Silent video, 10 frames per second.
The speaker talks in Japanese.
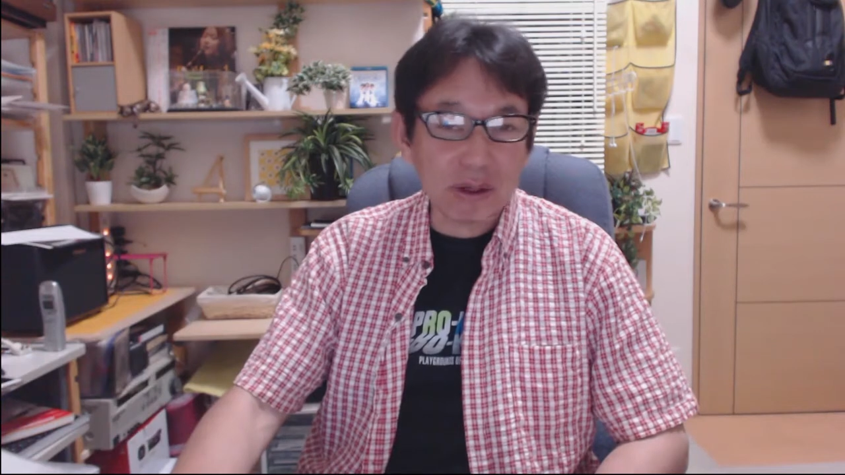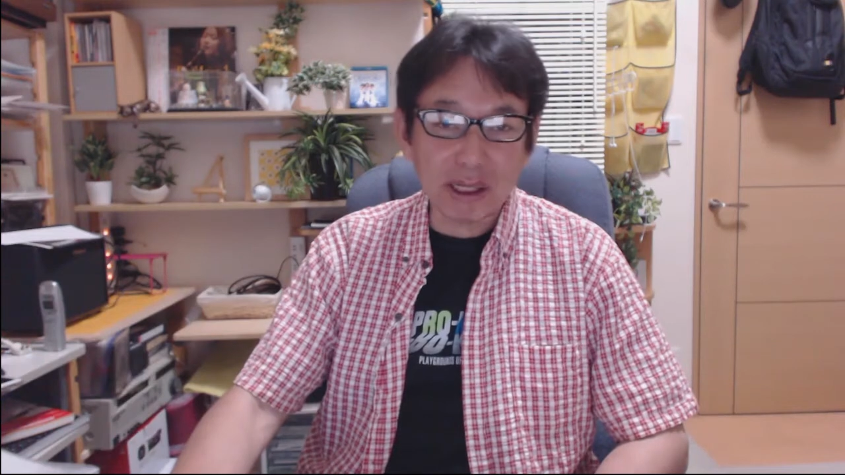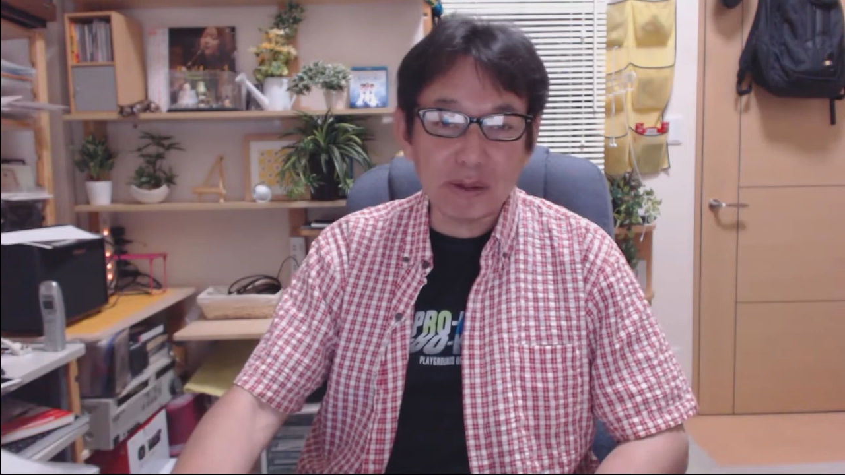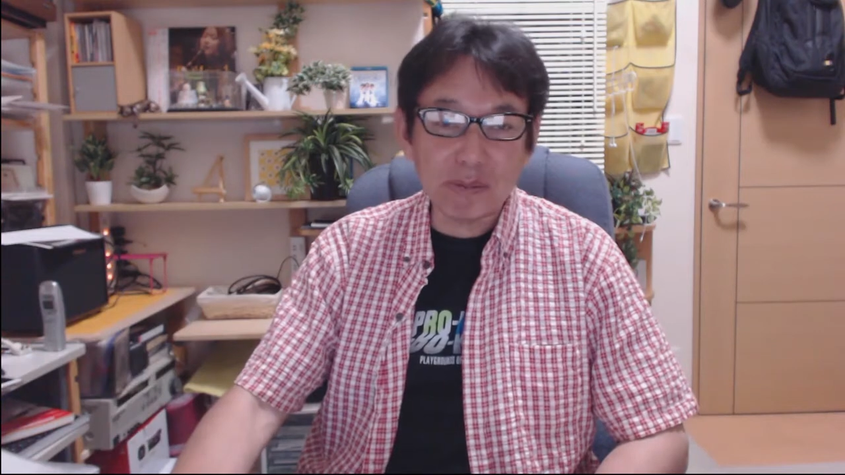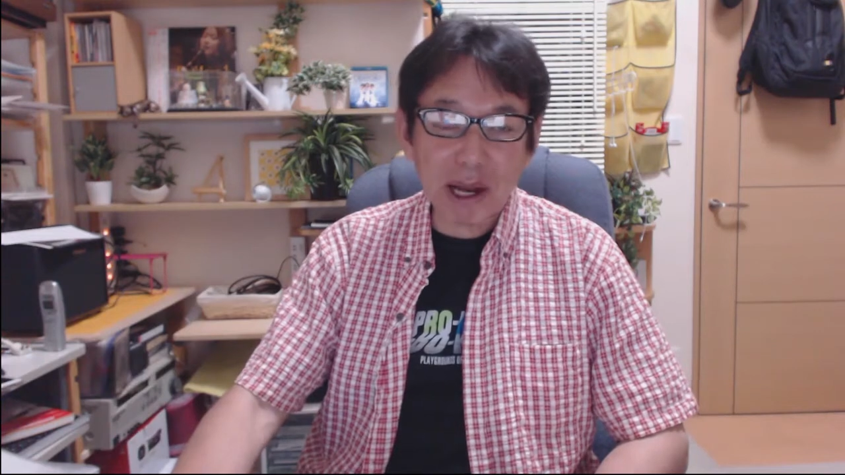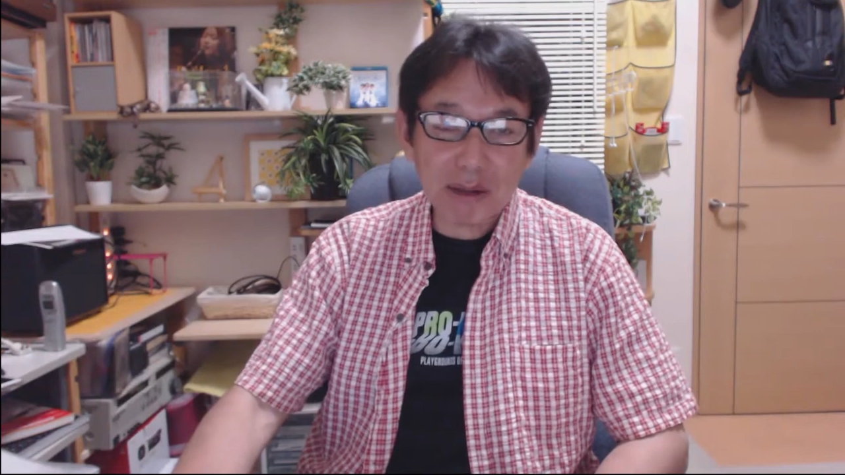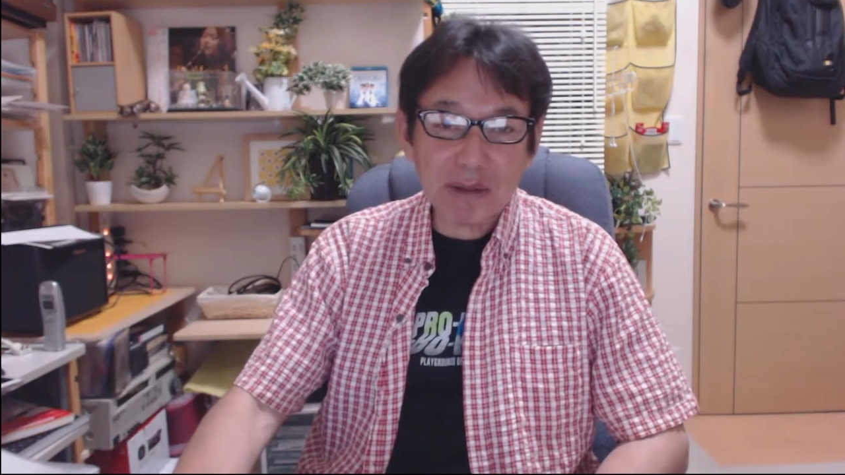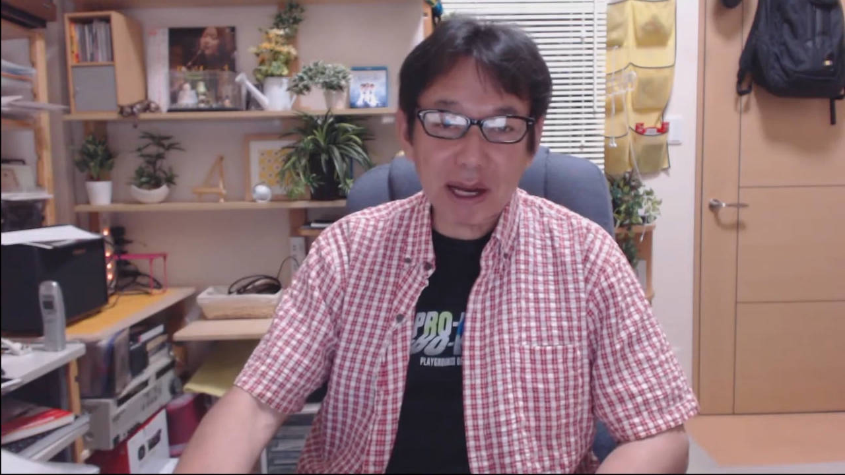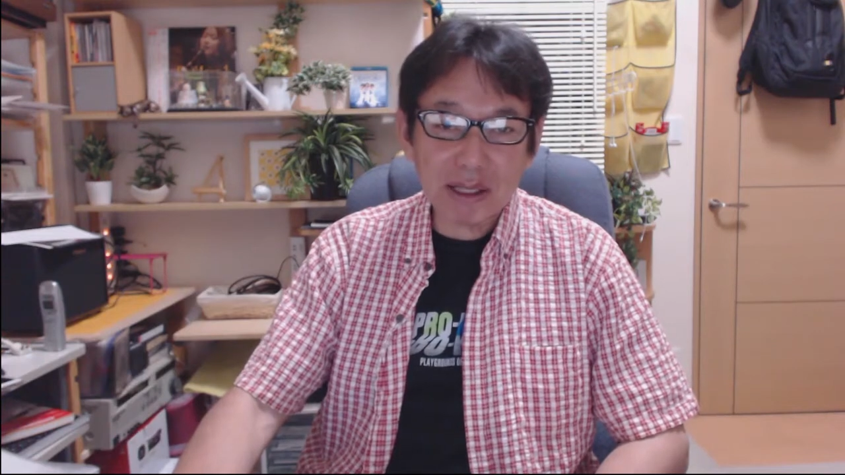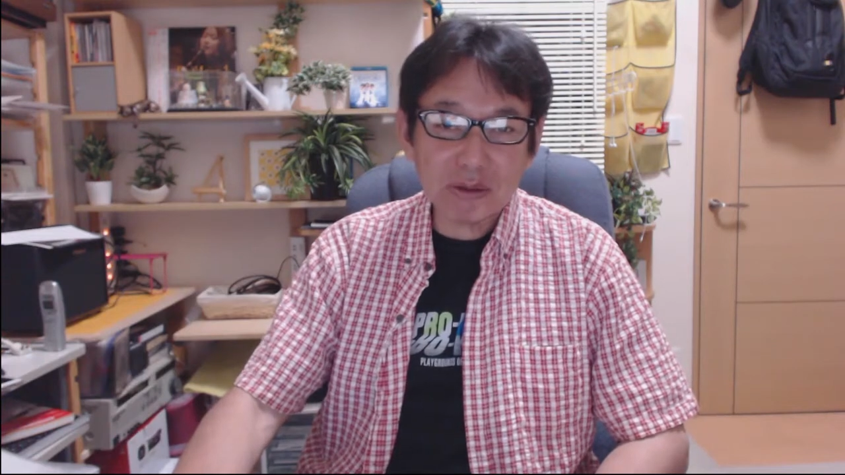かねまあ
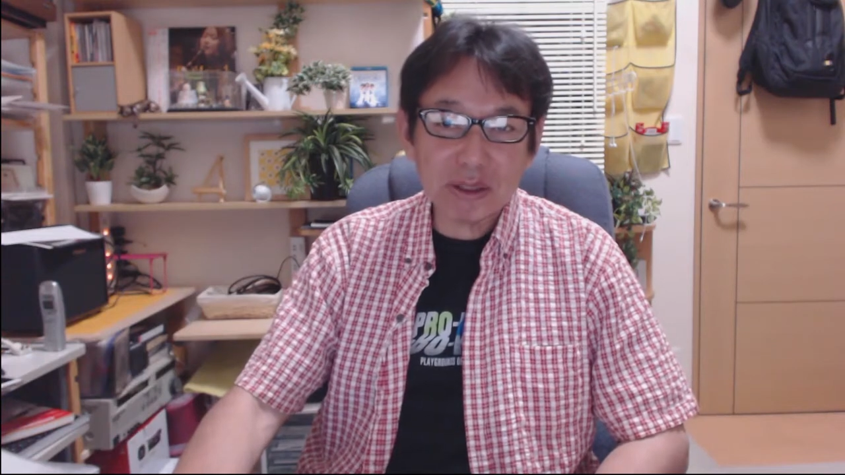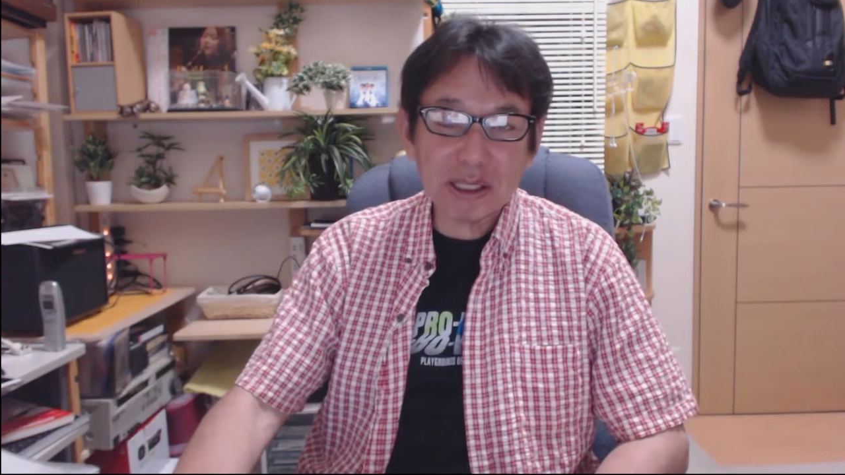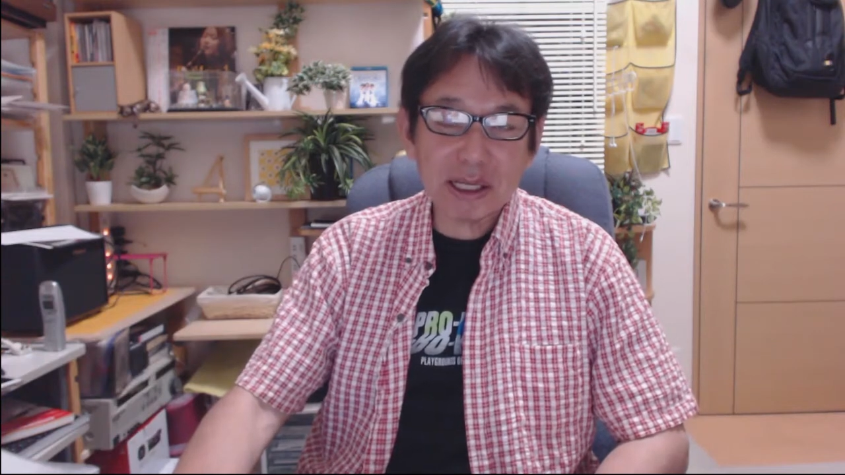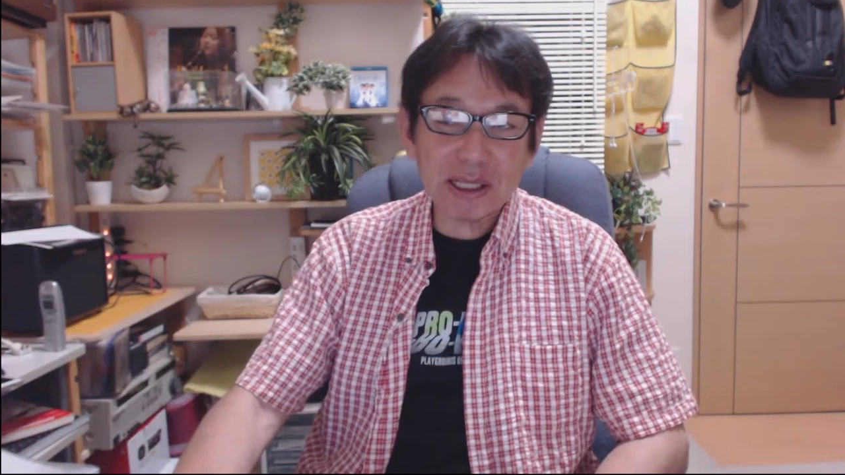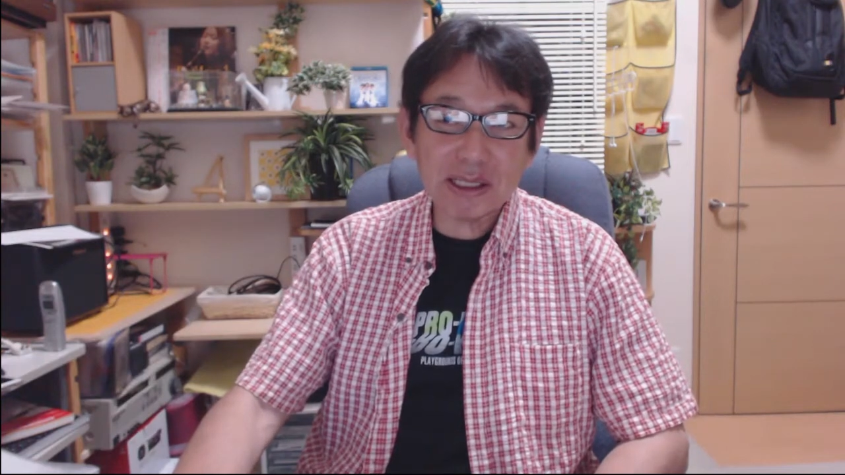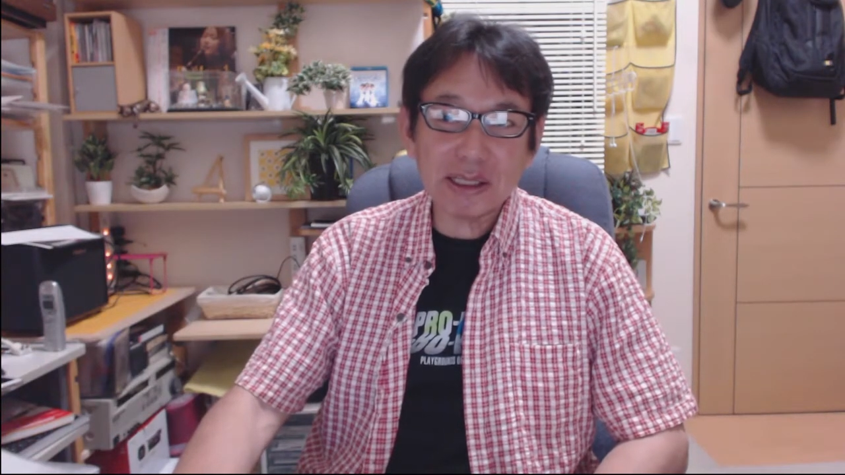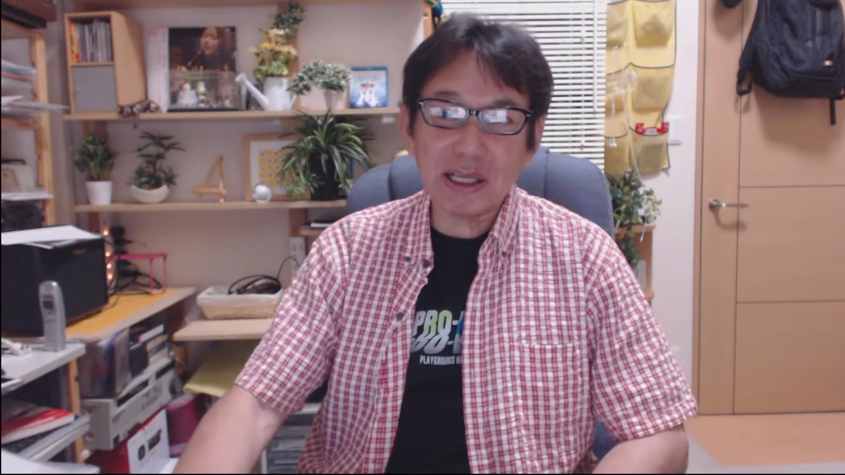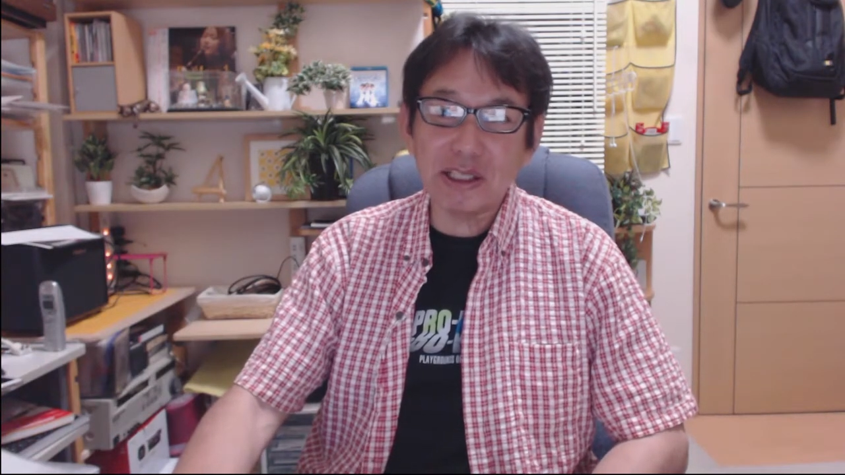まあのギターだったら